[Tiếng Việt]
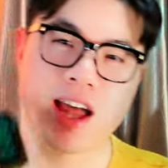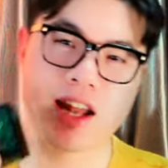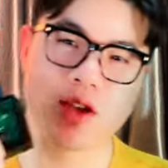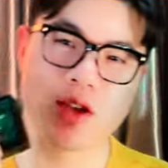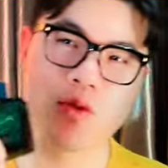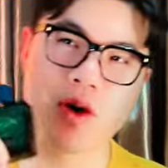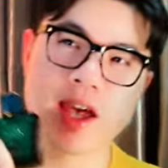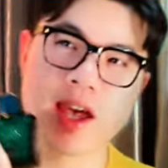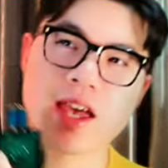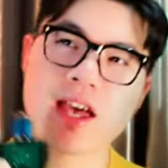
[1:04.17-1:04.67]

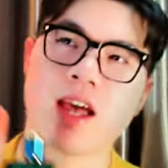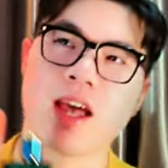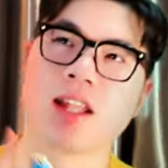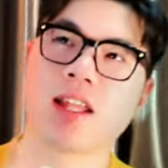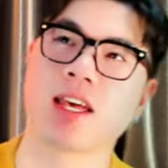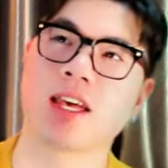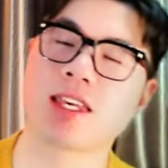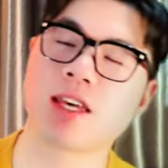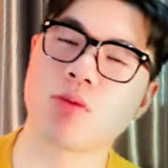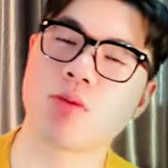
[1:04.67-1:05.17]
anyway,
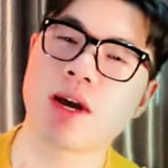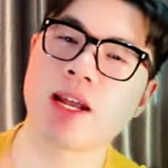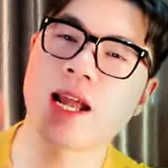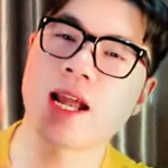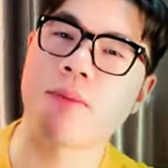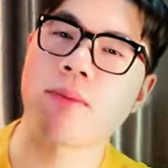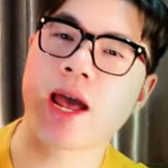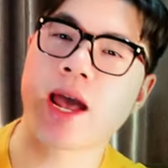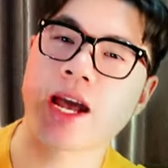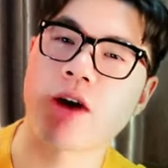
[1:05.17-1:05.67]
thì trong cái
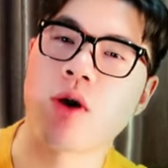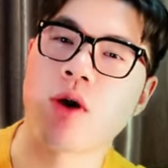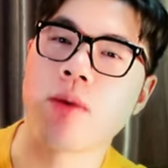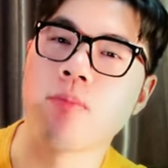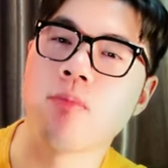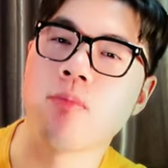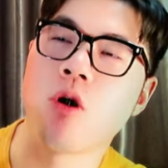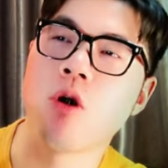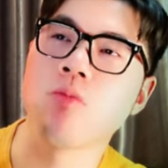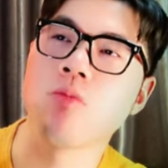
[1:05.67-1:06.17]
năm
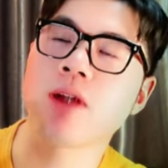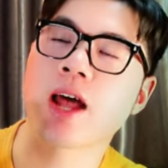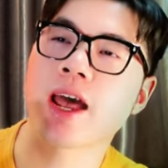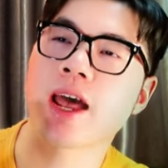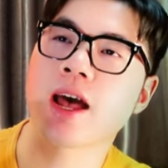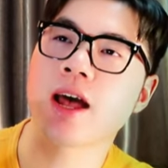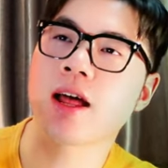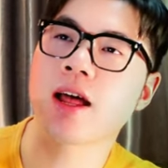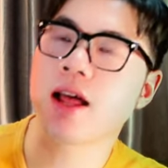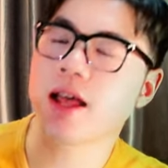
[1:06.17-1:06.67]
2024
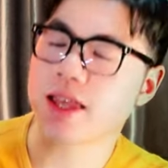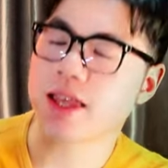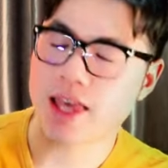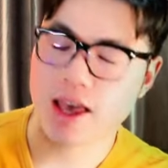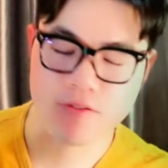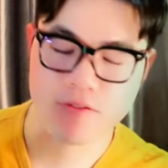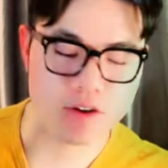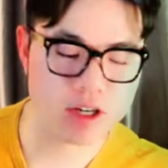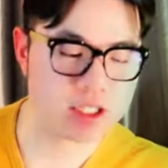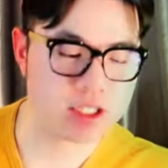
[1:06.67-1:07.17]
này,
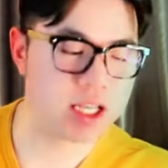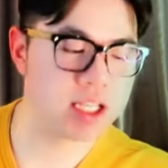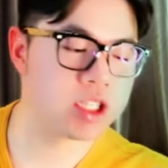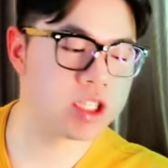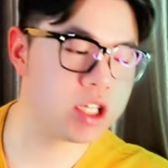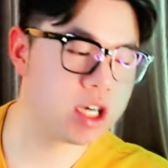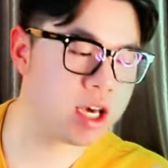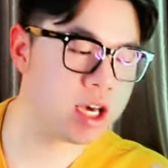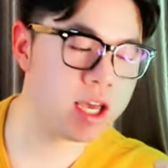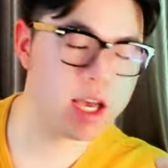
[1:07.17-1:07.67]
nhà
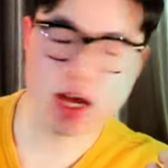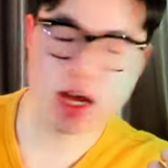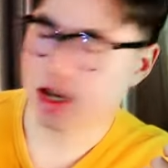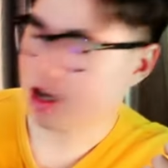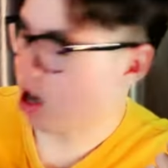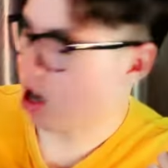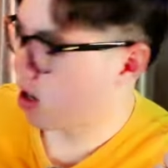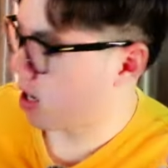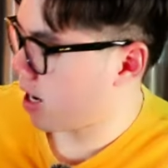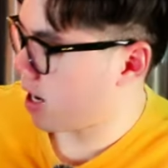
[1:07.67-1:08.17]
Versace
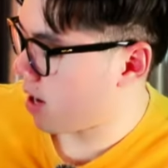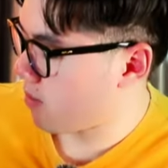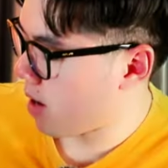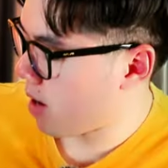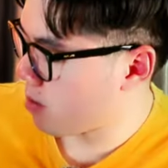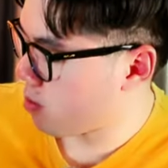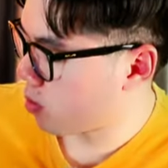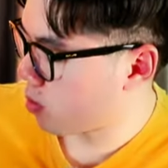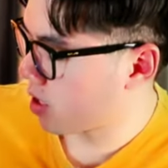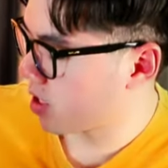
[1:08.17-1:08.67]
họ đã ra
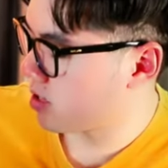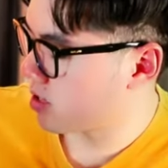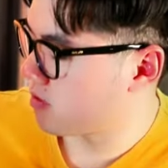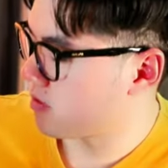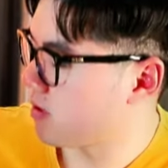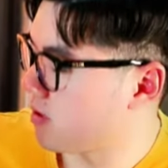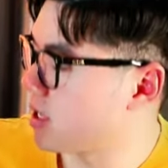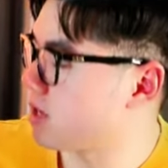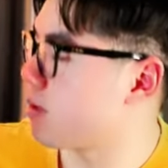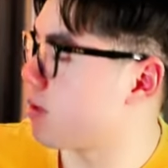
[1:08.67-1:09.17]
mắt một cái
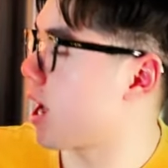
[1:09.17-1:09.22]
phiên